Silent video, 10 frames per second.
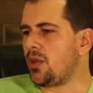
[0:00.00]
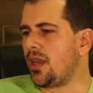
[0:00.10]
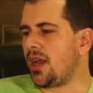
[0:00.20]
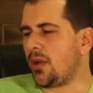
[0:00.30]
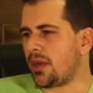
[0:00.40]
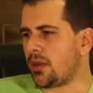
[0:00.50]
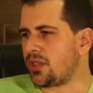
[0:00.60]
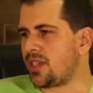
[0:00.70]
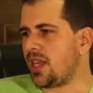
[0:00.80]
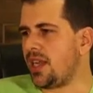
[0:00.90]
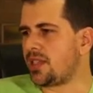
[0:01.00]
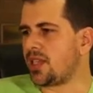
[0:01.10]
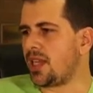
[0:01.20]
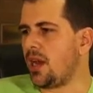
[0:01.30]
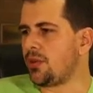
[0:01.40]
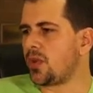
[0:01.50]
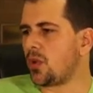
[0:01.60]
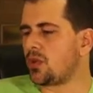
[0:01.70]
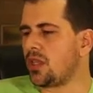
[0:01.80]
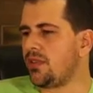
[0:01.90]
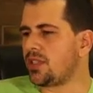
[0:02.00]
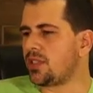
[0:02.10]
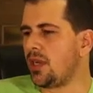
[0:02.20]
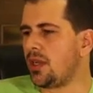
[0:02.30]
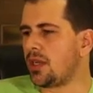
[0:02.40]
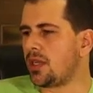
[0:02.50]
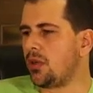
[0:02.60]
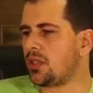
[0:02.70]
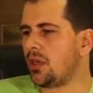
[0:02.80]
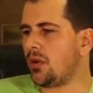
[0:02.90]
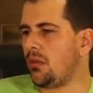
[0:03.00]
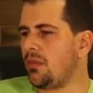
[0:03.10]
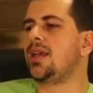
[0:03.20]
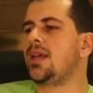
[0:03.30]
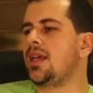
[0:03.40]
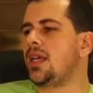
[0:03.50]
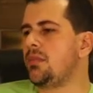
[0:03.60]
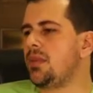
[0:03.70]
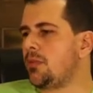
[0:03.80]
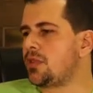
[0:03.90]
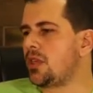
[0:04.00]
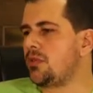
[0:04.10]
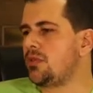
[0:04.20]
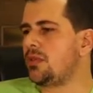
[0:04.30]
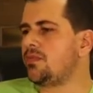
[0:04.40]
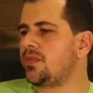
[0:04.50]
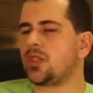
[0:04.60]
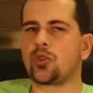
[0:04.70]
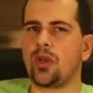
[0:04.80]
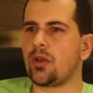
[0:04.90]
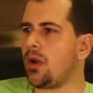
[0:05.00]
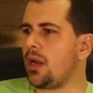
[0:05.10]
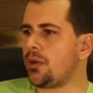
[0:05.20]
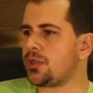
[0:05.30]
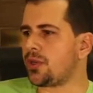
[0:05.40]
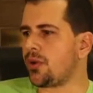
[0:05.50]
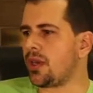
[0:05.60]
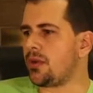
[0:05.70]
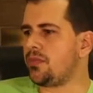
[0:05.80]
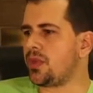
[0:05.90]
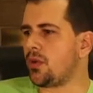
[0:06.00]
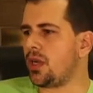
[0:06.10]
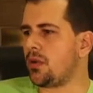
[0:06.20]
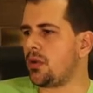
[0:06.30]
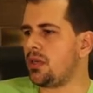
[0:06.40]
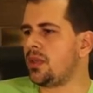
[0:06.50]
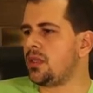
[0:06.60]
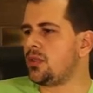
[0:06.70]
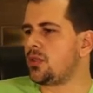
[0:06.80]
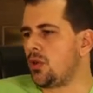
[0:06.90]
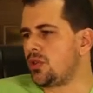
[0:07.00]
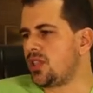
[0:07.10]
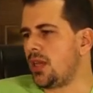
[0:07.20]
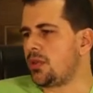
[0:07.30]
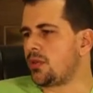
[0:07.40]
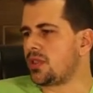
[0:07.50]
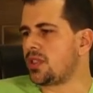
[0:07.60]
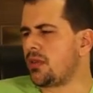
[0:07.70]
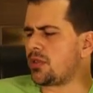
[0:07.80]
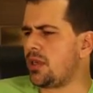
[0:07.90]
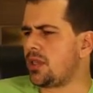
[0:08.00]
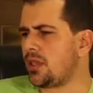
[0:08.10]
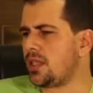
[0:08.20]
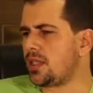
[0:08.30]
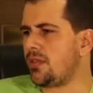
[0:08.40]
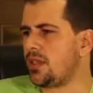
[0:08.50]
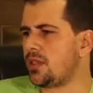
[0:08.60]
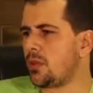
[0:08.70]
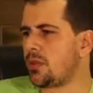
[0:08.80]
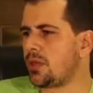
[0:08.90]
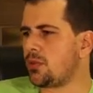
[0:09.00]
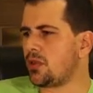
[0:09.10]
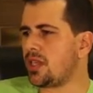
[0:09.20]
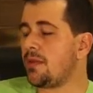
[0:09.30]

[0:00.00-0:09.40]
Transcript: eu, agora que eu já instalei essa launcher, toda vez que eu clico aqui no botão home, ele me dá a opção de escolher qual launcher que eu quero. Então, eu clico aqui, escolho sempre, se eu quiser, vou escolher só dessa vez, só para te mostrar